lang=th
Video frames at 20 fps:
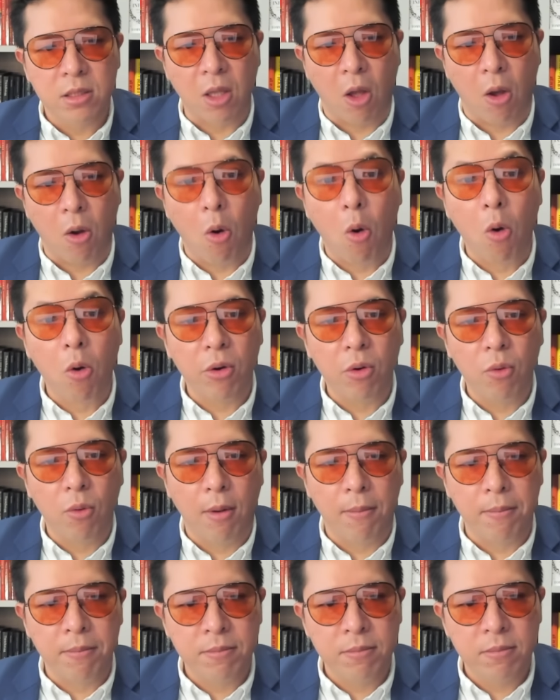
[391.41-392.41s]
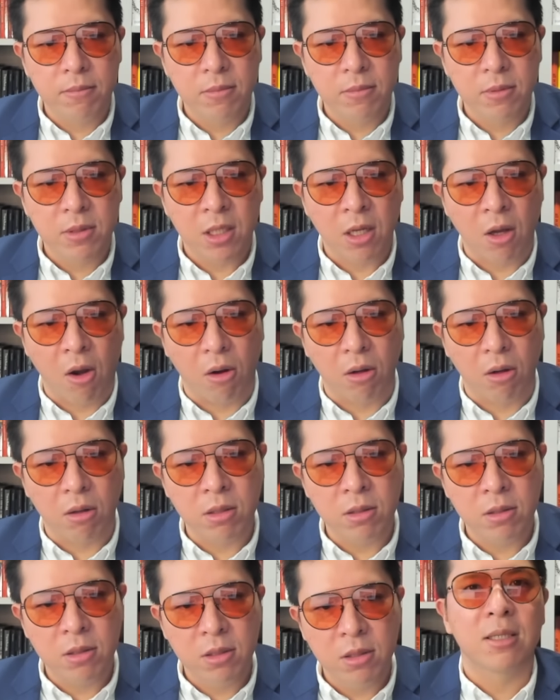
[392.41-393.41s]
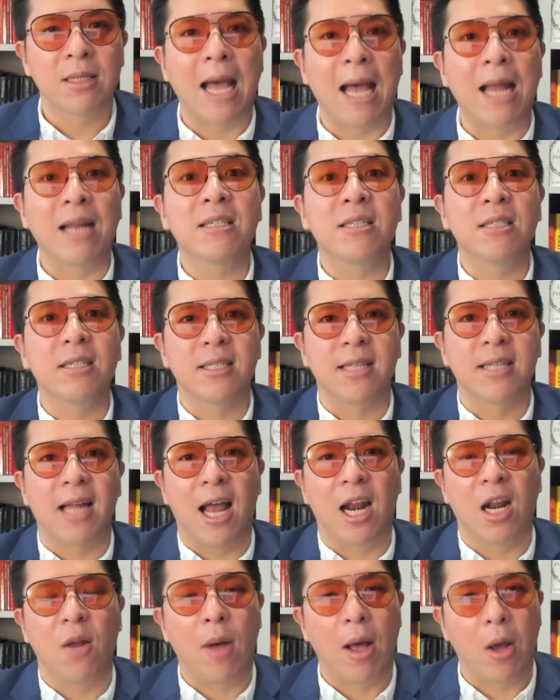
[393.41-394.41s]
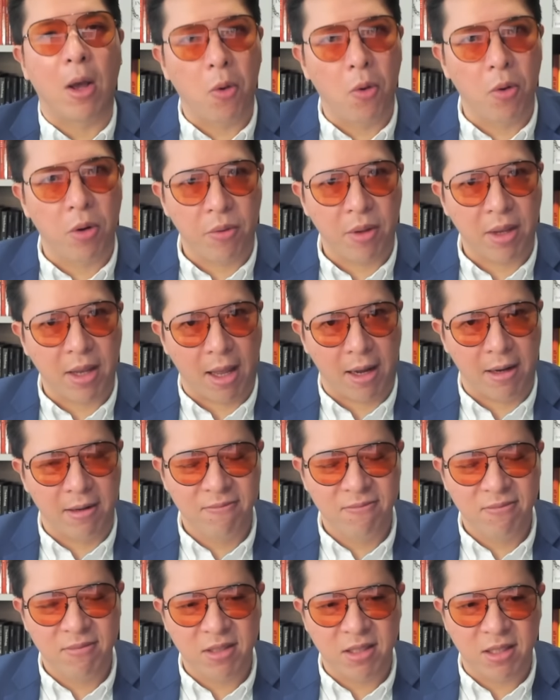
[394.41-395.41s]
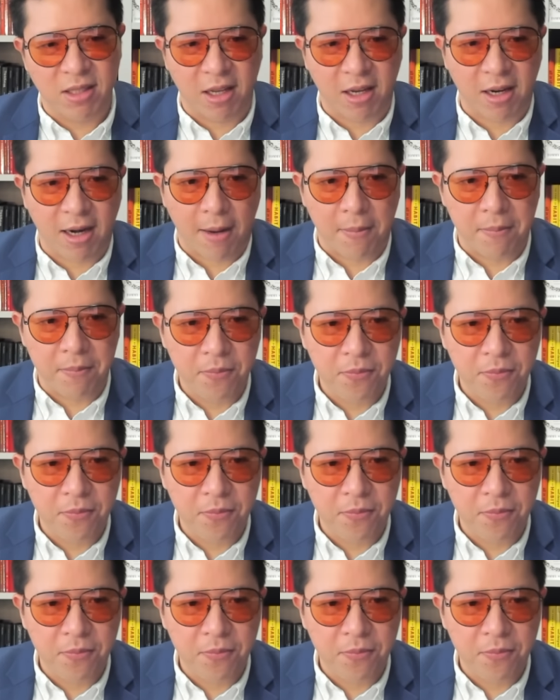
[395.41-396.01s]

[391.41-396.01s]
ต่อองค์รวมของการสื่อสารระหว่างคนด้วยกันนะครับ